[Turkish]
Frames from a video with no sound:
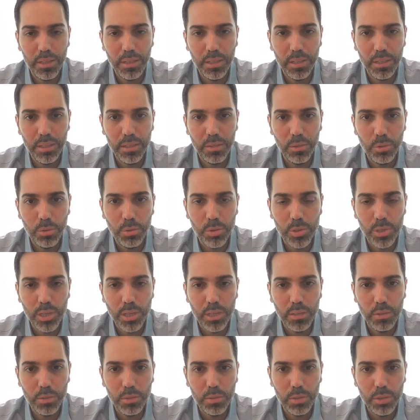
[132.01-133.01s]
E, o
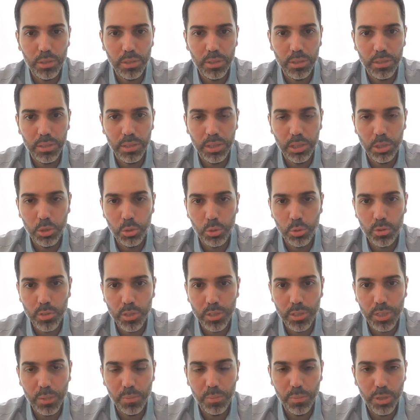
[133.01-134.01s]
yüzden e,
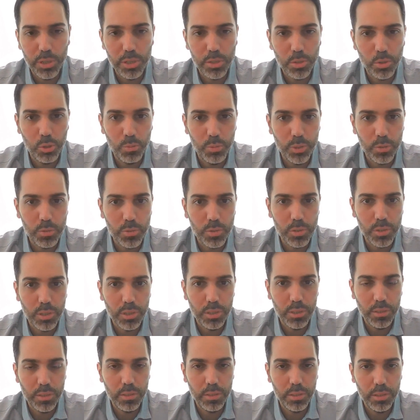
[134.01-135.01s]
InsurTech Hub başta olmak
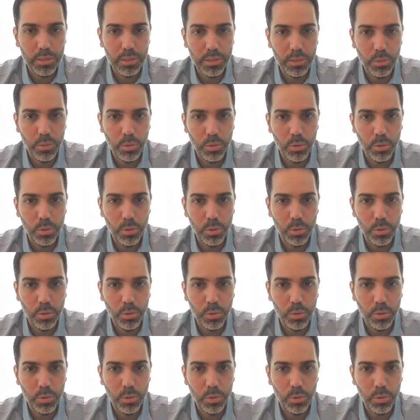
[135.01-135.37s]
üzere e,